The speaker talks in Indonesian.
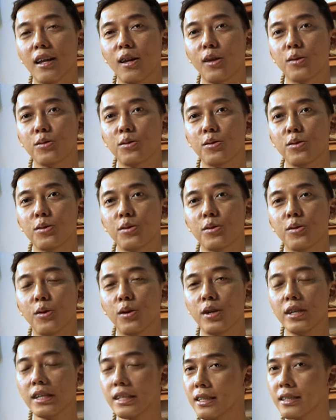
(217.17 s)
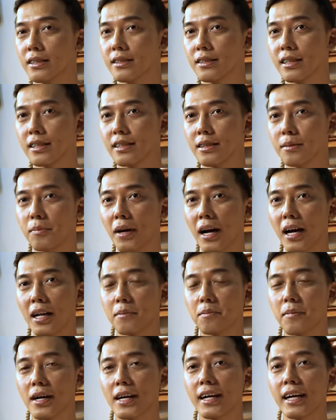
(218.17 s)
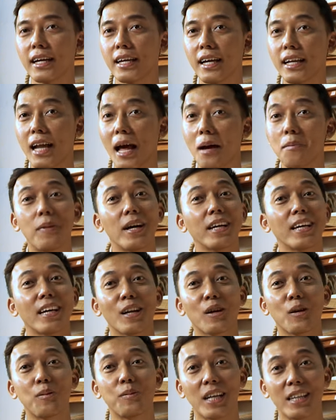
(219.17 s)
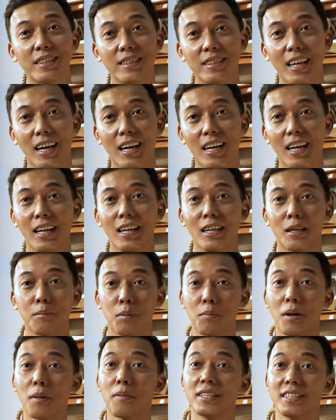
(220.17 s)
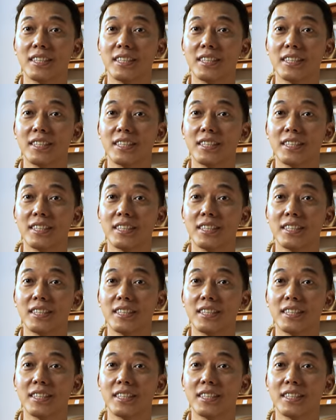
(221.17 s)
kalau untuk goni jadi bahan pakaian apa ya rekomendasinya karena kan ada beberapa